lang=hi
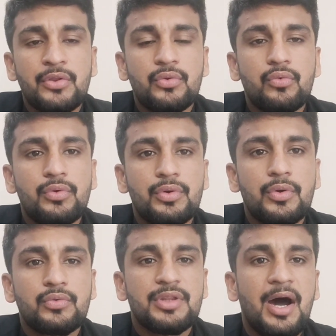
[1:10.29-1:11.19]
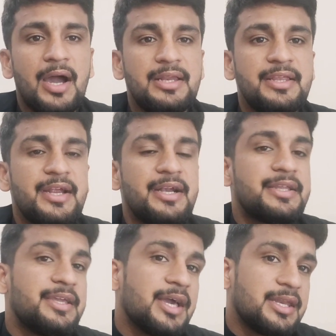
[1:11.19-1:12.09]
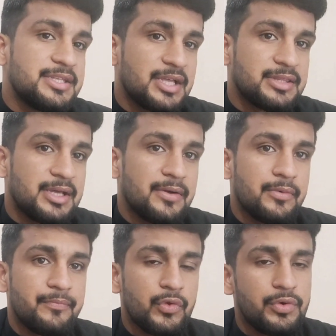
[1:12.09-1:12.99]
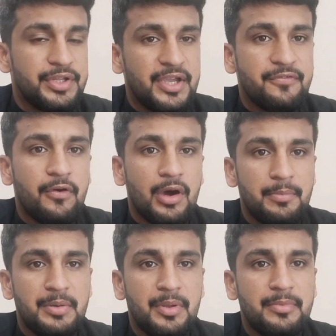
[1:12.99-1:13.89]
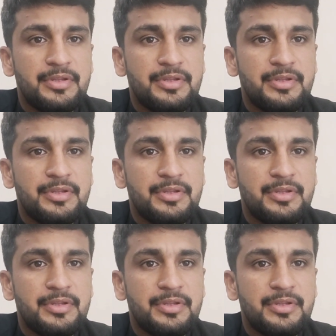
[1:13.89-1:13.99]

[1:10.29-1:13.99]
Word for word: तो उनको उतना हाईली रेट किया नहीं जाता ओ फॉर्मेट में भी